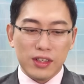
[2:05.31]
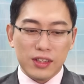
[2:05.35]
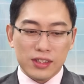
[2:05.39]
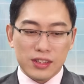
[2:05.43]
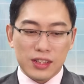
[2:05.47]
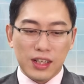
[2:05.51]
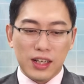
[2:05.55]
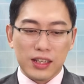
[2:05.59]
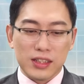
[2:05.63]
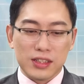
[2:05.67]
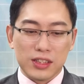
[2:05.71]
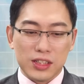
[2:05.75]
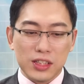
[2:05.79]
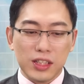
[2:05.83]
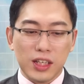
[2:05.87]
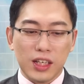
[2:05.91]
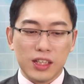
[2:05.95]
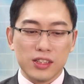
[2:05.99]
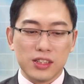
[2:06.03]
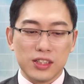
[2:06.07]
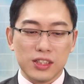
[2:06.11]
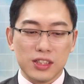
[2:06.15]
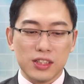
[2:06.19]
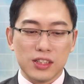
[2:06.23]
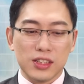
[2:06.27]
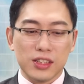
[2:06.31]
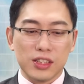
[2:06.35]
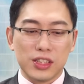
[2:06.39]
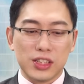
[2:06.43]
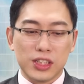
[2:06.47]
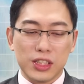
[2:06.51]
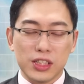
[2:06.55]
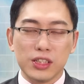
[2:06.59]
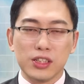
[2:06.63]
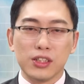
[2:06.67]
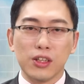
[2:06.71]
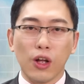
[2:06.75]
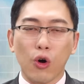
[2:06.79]
那今天是
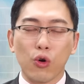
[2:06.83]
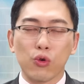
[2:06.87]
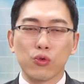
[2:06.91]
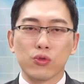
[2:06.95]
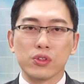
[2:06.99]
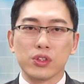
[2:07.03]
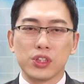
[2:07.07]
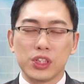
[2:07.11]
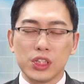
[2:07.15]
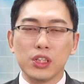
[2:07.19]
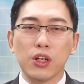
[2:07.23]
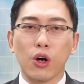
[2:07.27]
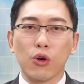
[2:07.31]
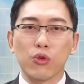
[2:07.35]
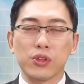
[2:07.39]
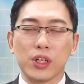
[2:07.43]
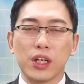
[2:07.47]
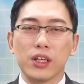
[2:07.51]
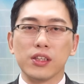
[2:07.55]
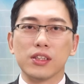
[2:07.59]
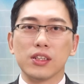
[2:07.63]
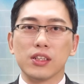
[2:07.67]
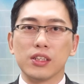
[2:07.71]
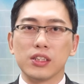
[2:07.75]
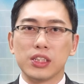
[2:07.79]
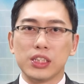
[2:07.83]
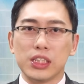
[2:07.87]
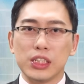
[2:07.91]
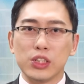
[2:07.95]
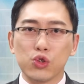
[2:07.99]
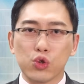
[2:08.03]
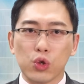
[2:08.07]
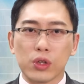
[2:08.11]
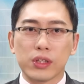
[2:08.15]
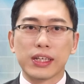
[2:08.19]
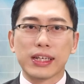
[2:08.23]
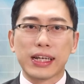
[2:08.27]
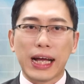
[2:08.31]
新龙金龙年的新
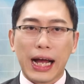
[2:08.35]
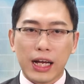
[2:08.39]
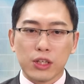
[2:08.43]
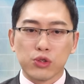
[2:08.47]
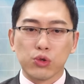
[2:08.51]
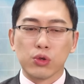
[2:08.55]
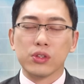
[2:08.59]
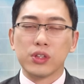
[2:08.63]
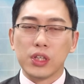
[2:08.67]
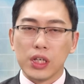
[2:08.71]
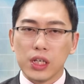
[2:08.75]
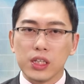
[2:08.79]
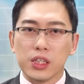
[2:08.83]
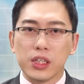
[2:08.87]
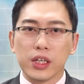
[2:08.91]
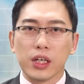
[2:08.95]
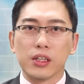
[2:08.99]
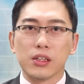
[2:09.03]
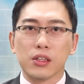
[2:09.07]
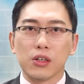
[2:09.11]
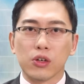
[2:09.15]
春的开春第一天，